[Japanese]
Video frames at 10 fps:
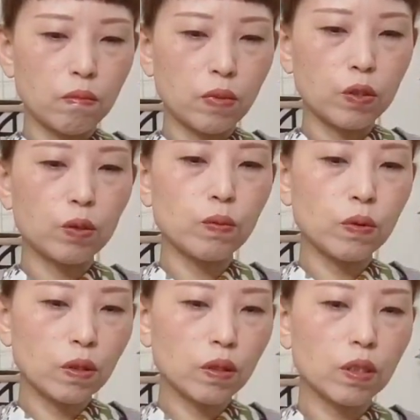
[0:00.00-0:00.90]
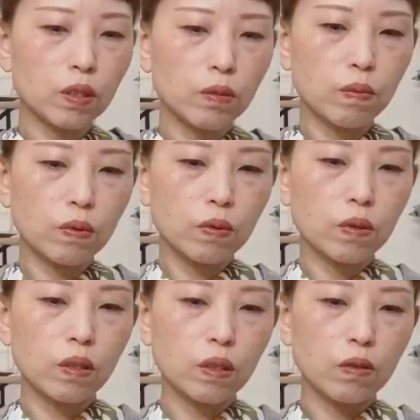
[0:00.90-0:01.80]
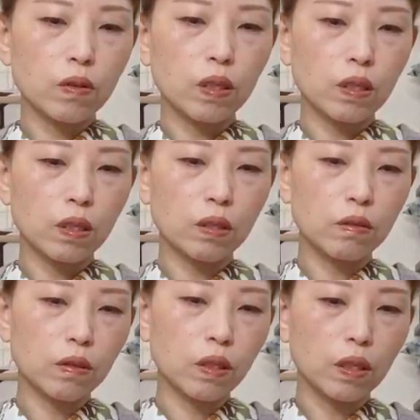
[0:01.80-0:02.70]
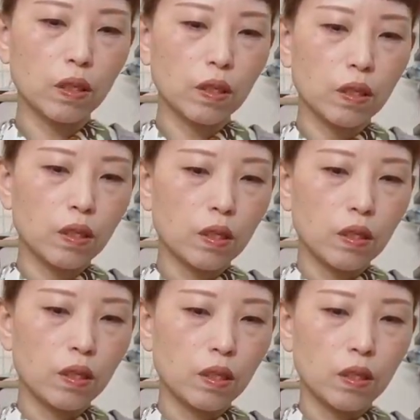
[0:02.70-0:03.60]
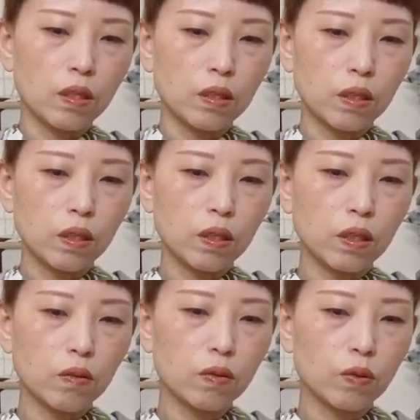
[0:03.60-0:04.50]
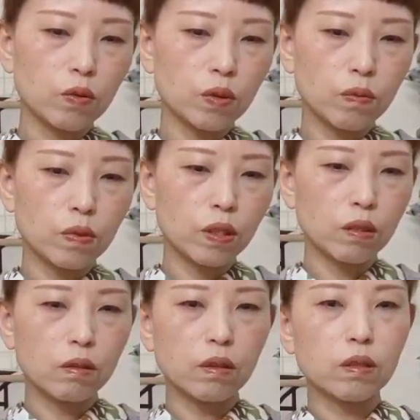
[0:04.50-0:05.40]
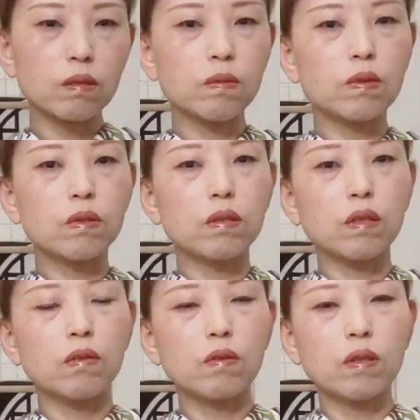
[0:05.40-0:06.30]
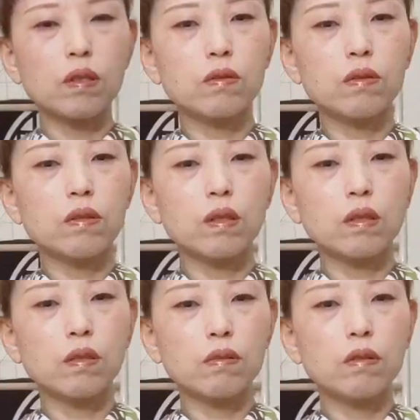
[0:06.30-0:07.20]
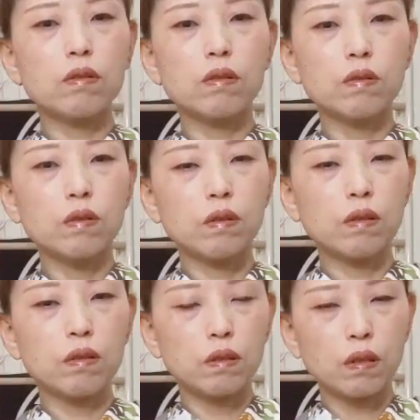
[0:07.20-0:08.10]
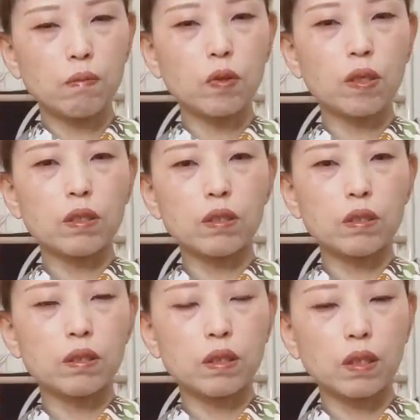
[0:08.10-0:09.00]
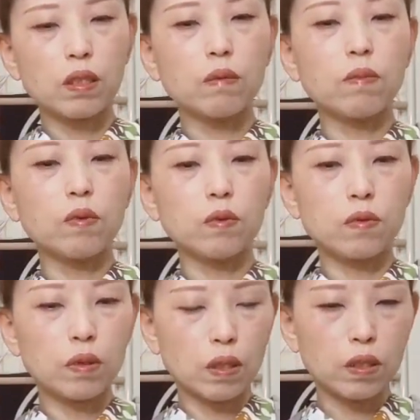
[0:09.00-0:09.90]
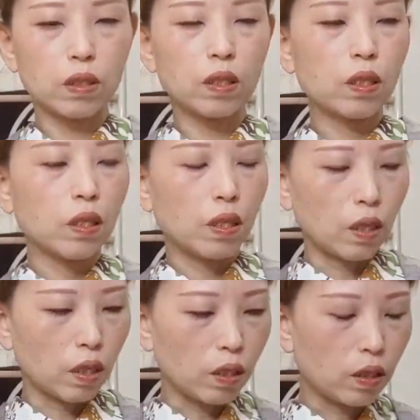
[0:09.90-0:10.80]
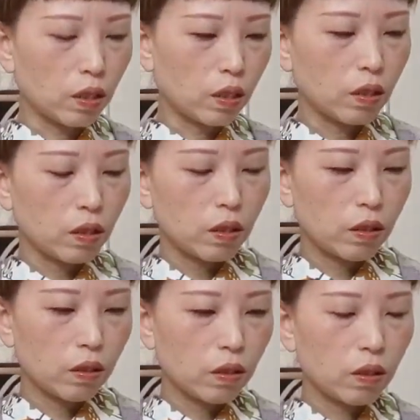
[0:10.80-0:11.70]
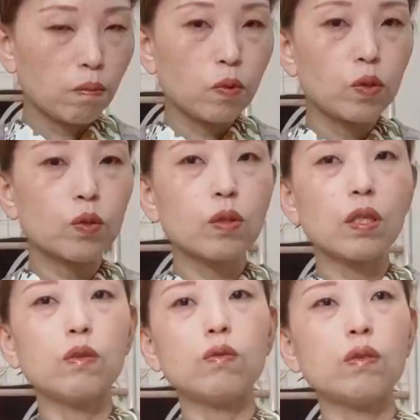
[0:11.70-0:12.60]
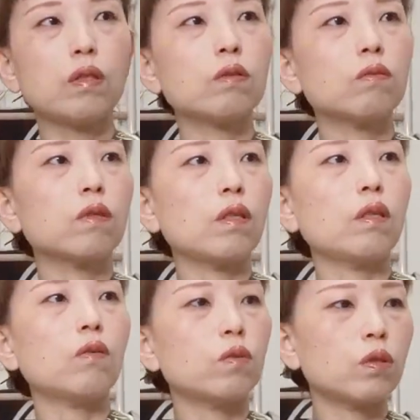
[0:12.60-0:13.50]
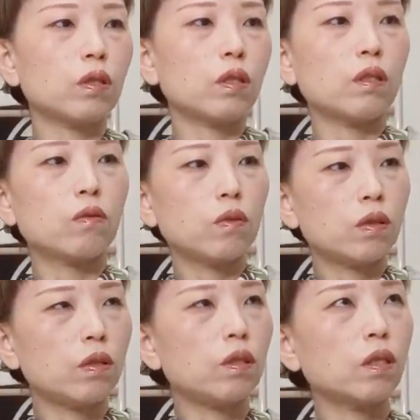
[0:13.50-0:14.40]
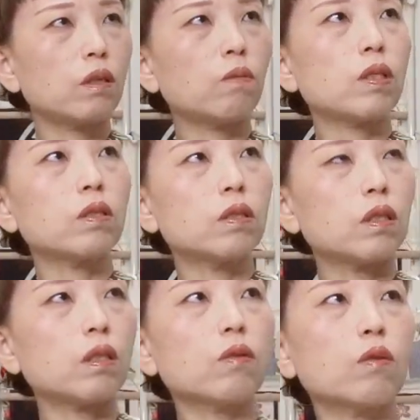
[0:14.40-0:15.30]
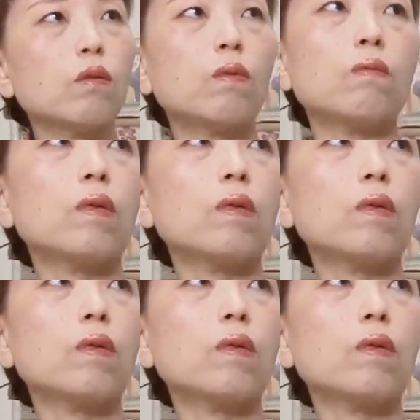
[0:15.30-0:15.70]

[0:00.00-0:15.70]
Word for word: まあ、自分が着つぶすっていう感覚で、えー、仕立て直すこともなく着つぶすんだろうなという感覚で作ってもらった着物です。はい、でも一応手縫いなのでお仕立て直しできますね。例えば